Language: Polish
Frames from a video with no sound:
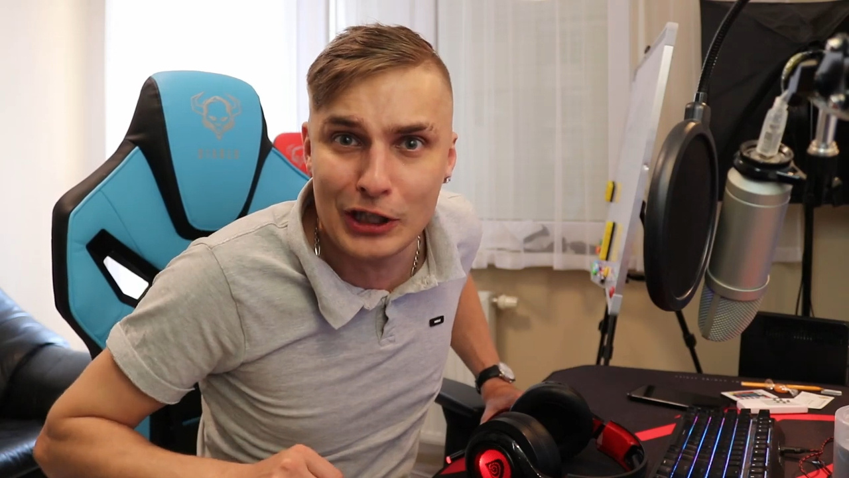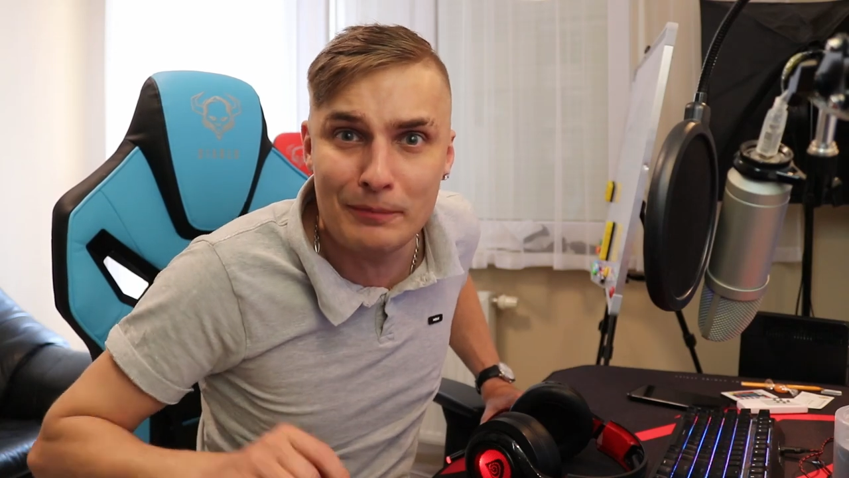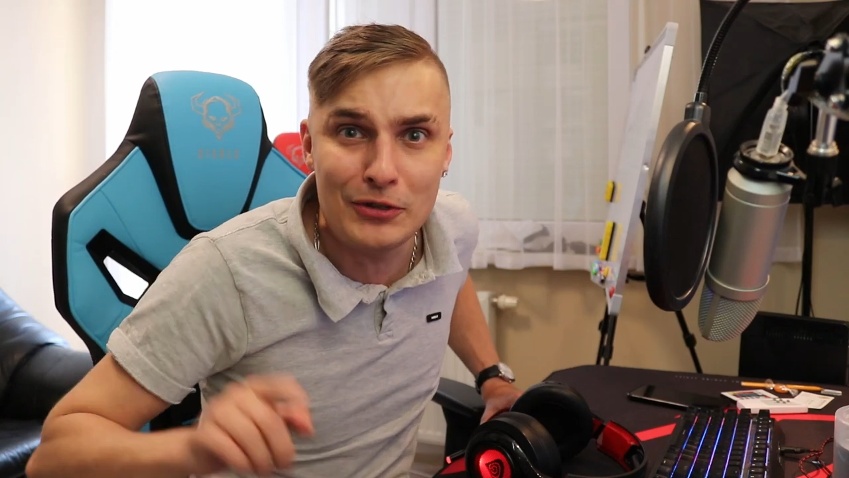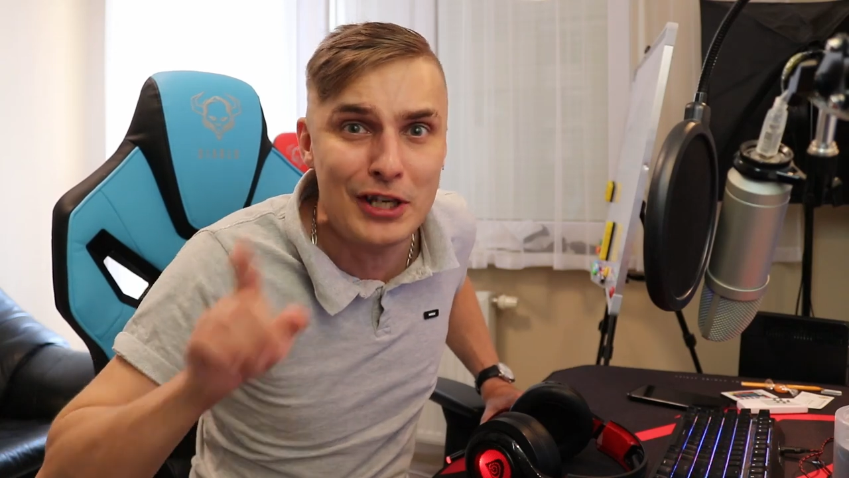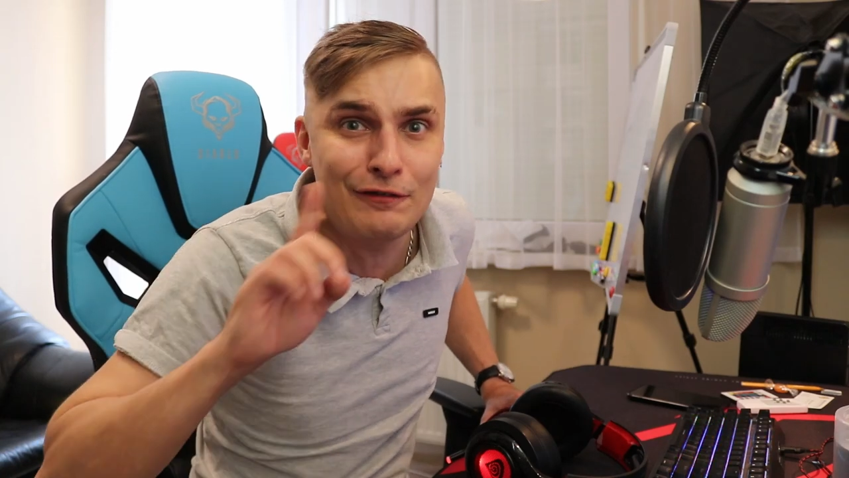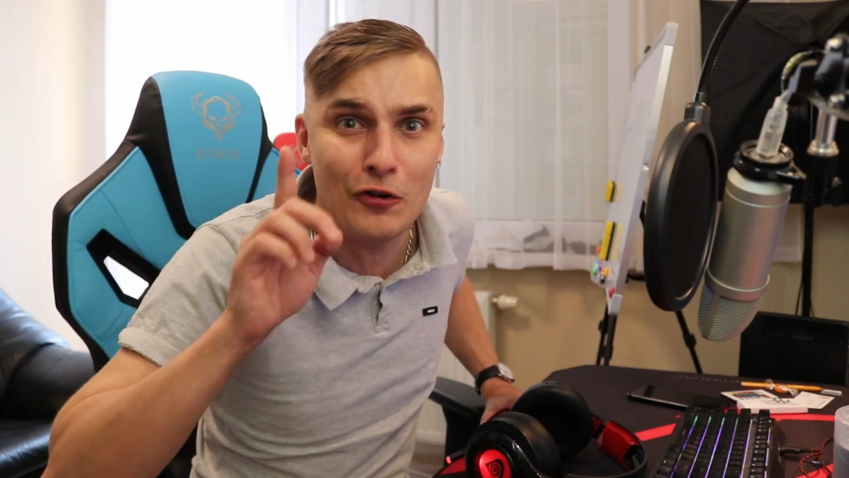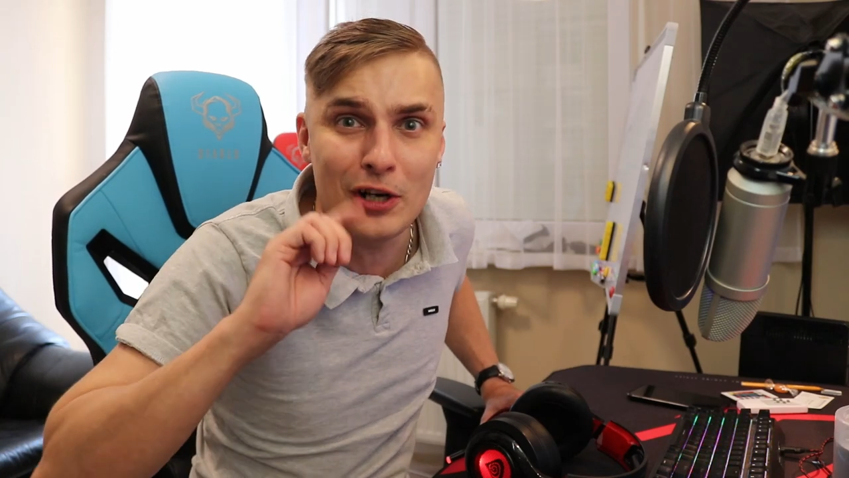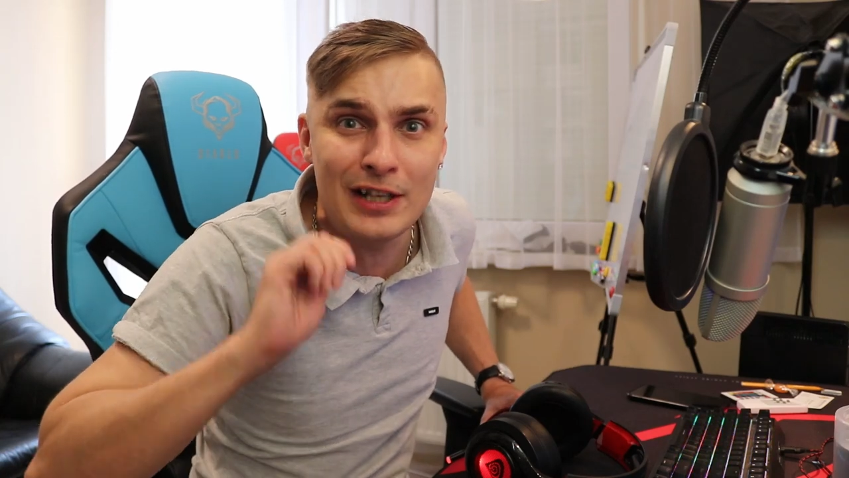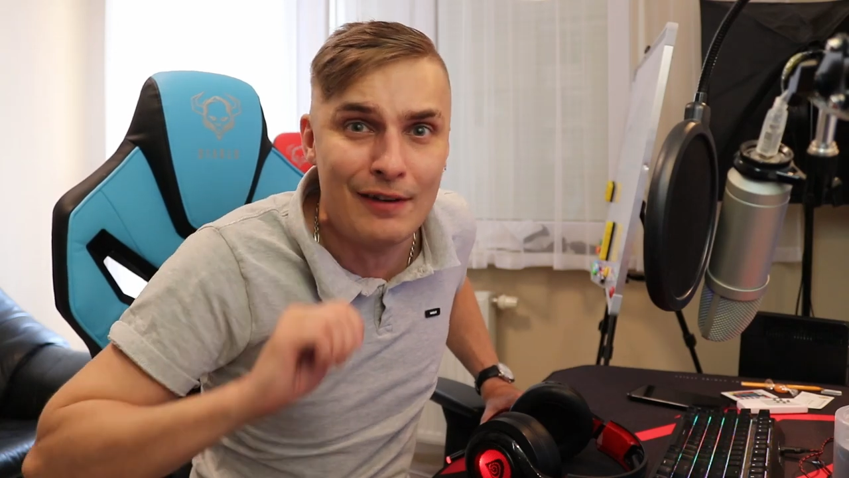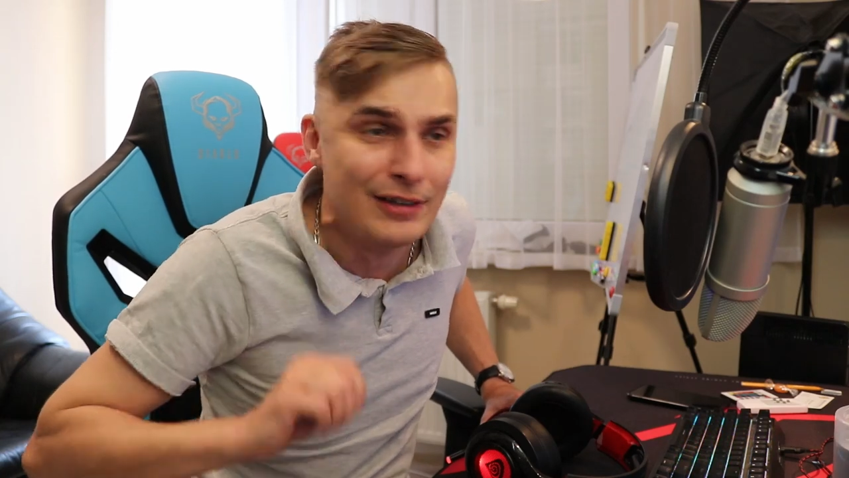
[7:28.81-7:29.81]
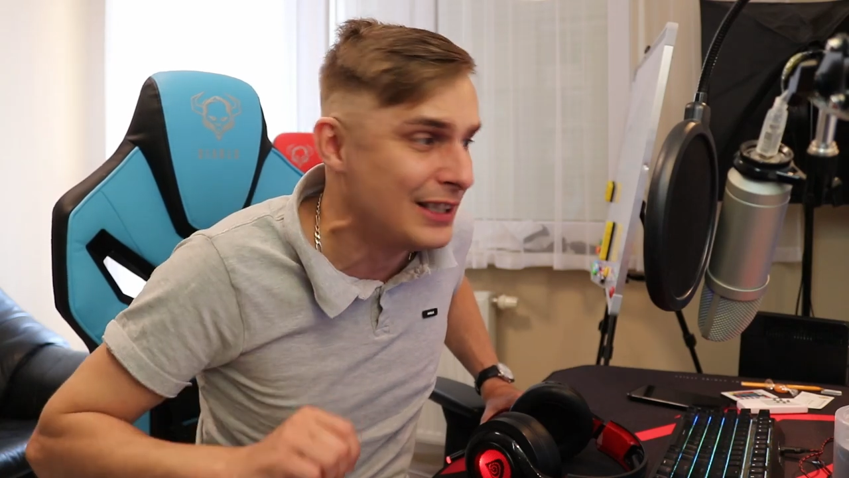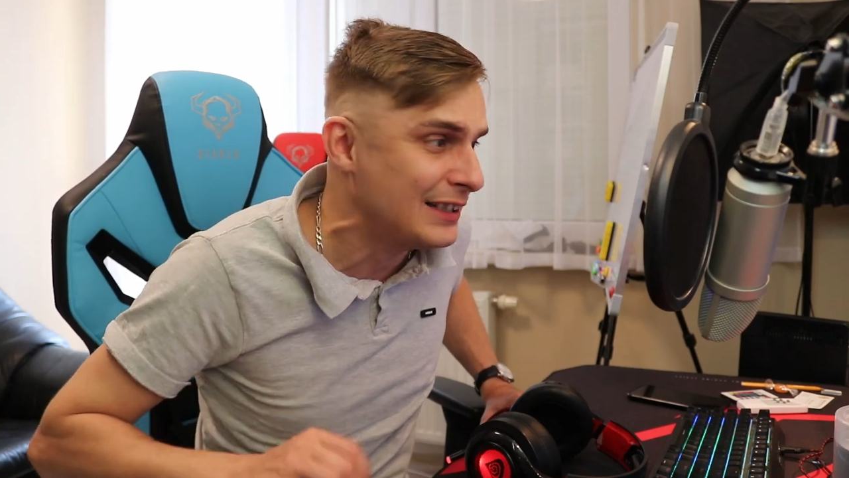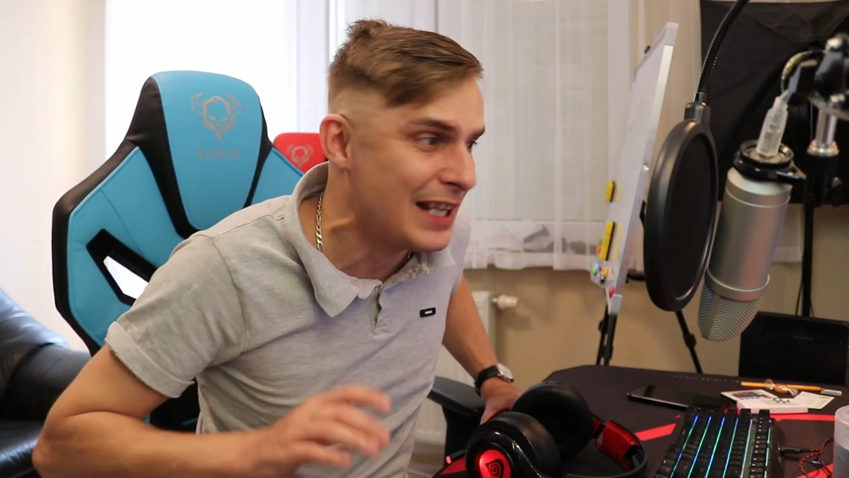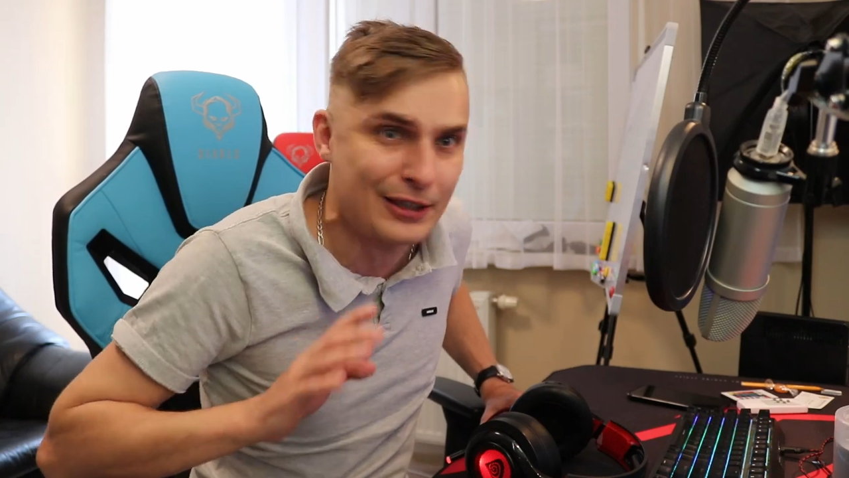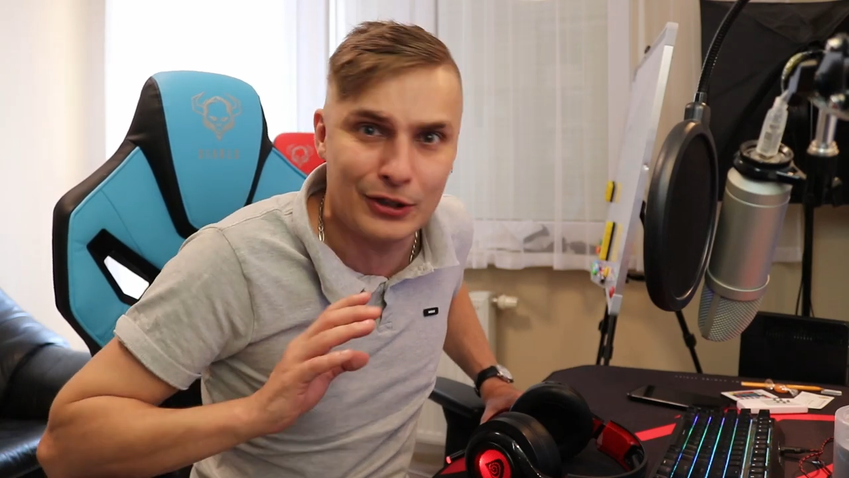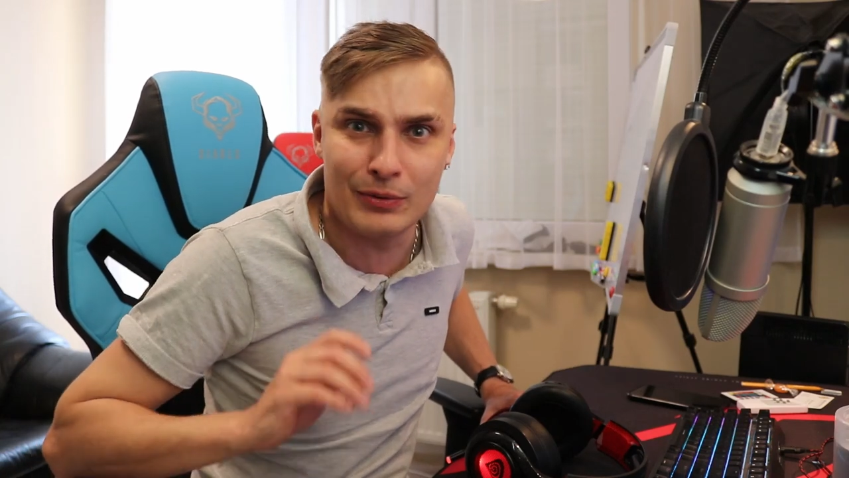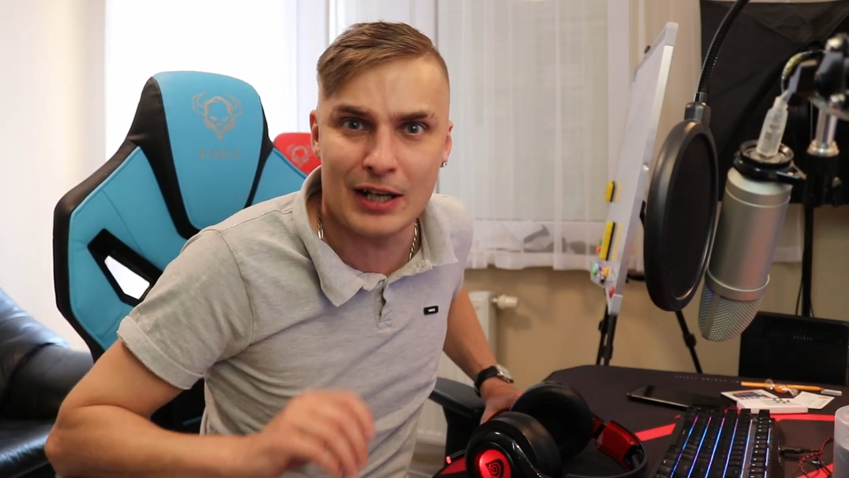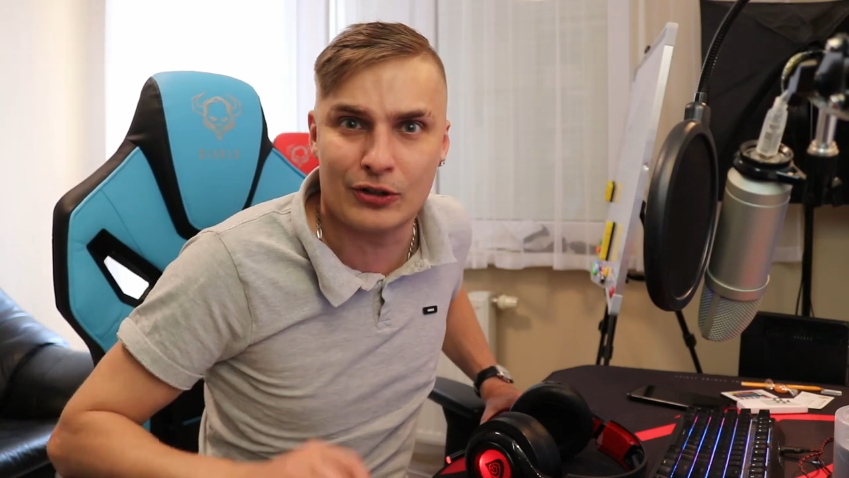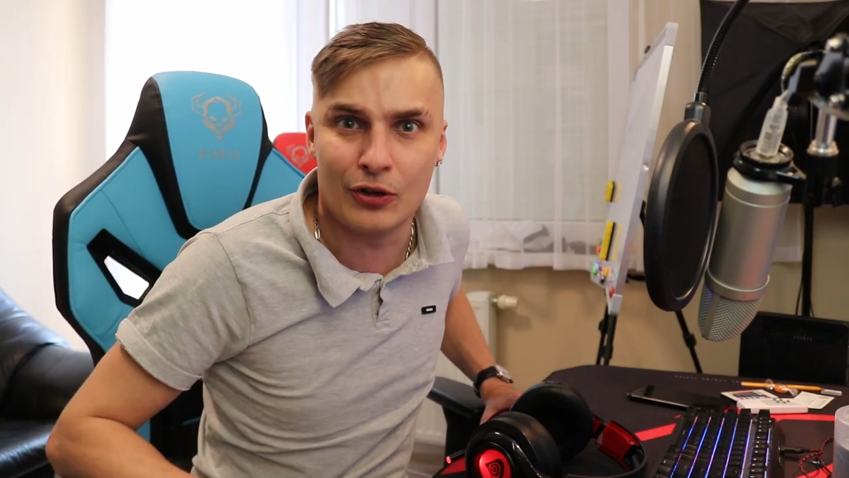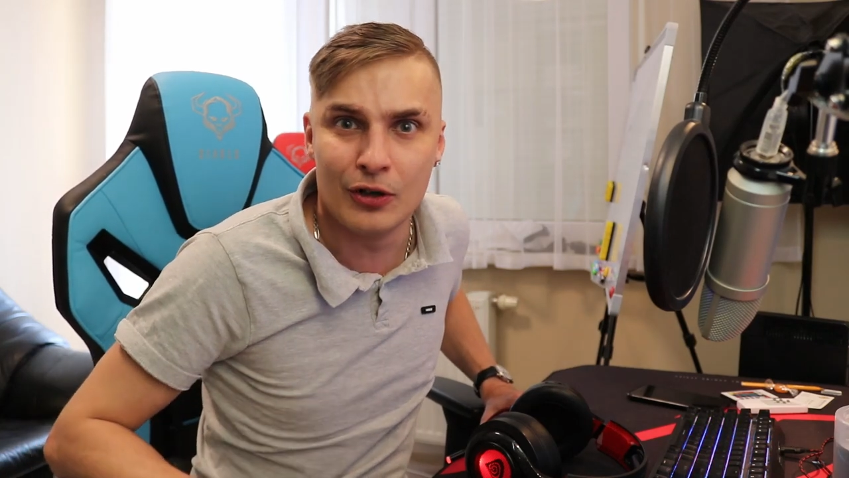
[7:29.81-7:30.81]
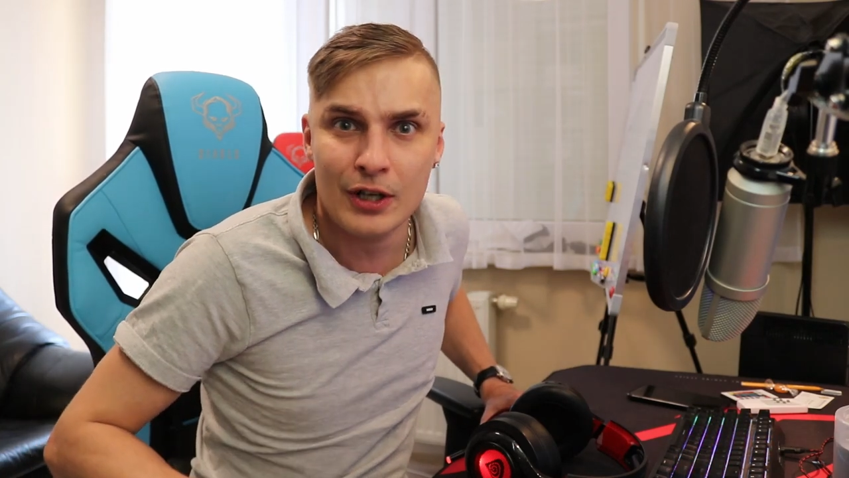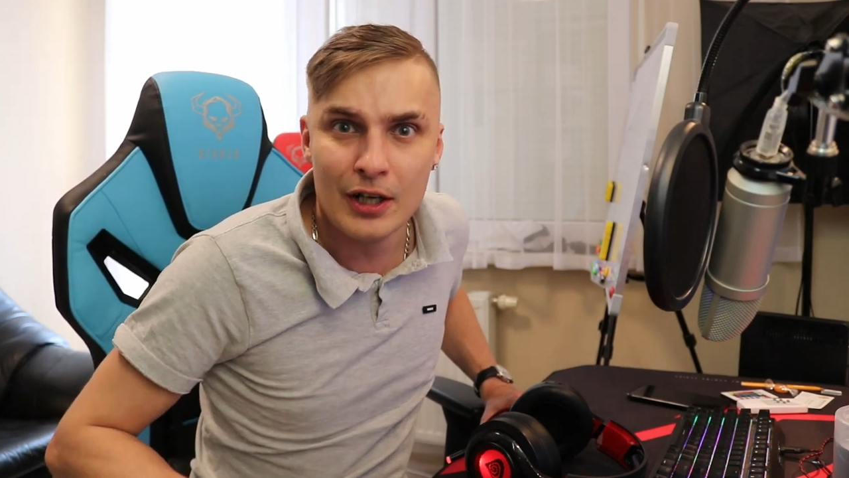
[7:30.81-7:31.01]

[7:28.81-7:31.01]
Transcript: tam nikt w ogóle nawet nie zerknął na to.